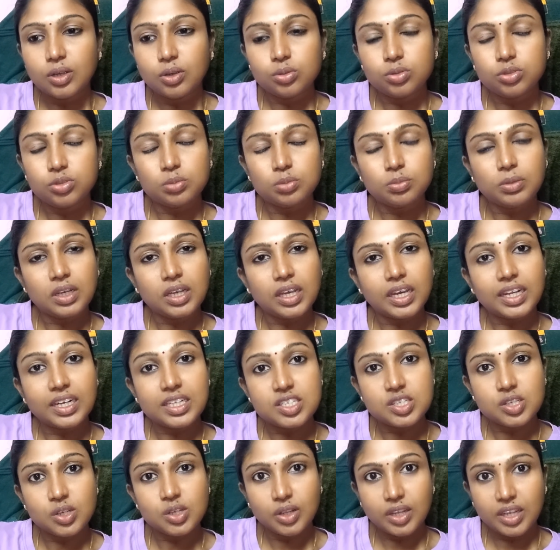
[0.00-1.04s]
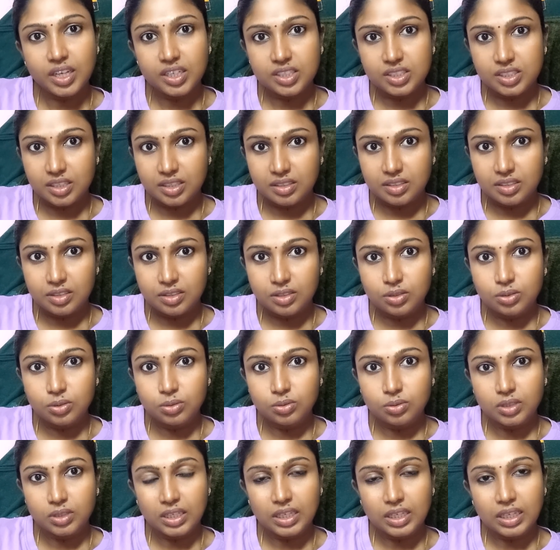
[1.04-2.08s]
கொஞ்சமாக கரிஞ்சிருங்க எக்ஸ்ட்ரா
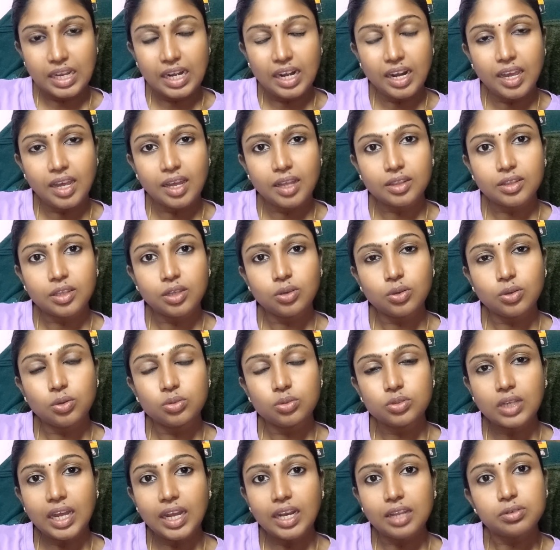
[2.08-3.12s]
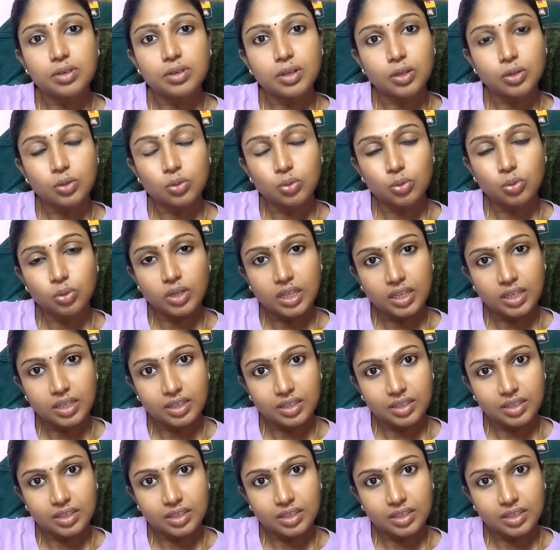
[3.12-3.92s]
சேர்த்துக்கோங்க எல்லாத்தையும் கொஞ்சம் அளவுகளை கூட